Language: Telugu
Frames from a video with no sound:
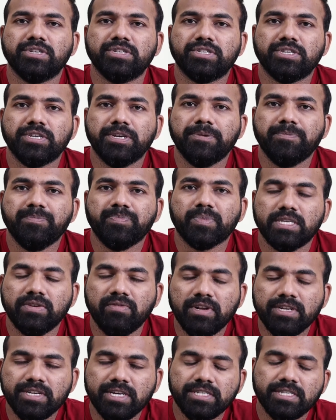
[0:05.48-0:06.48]
నుంచి
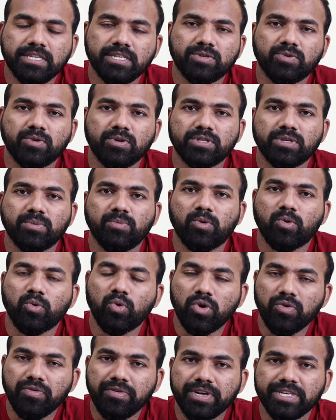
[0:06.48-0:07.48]
సివిల్ జడ్జెస్ కోసం ఒక
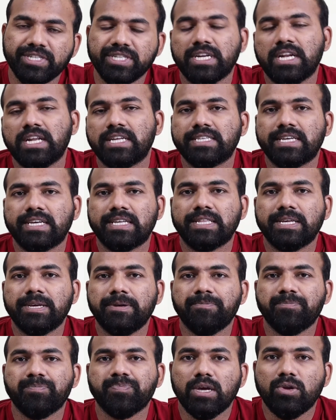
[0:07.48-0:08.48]
నోటిఫికేషన్ రిలీజ్ అయింది
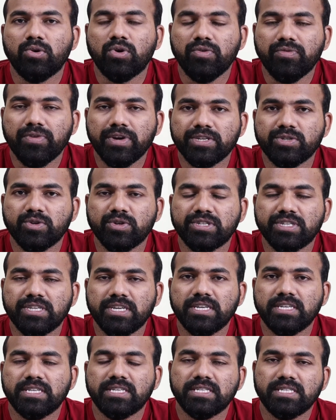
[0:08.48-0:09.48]
ఈ నోటిఫికేషన్
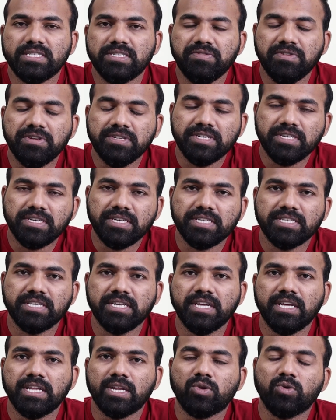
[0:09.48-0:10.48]
వచ్చి సివిల్
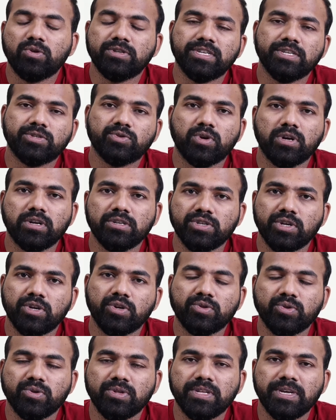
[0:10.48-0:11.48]
జడ్జెస్ని రిక్రూట్ చేసుకోవడం
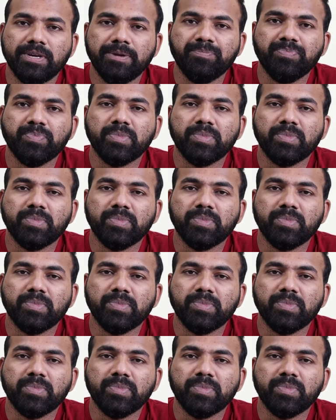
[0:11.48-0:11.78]
జరుగుతుంది